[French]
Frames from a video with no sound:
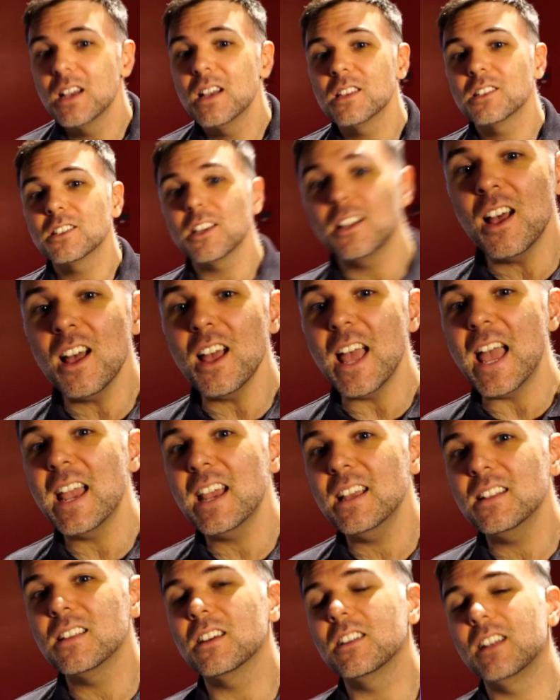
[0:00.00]
Cela
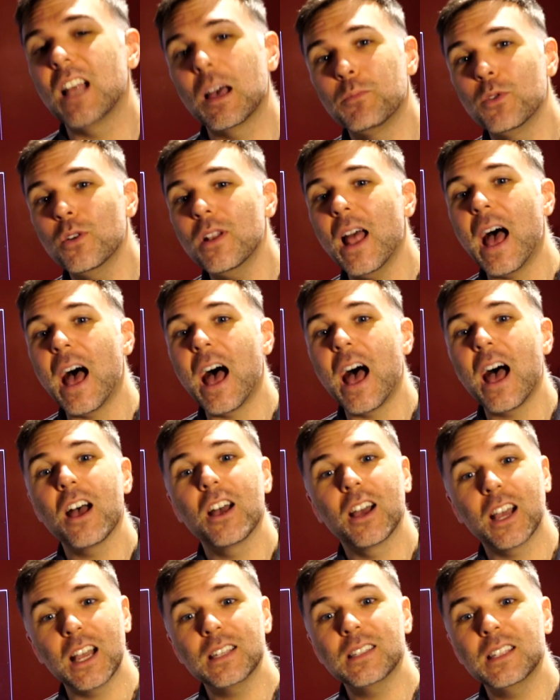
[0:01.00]
aide la bulle à
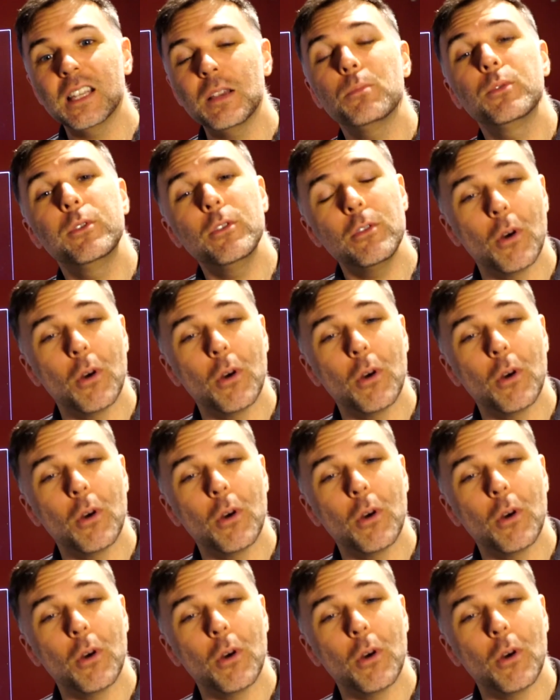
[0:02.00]
rester plus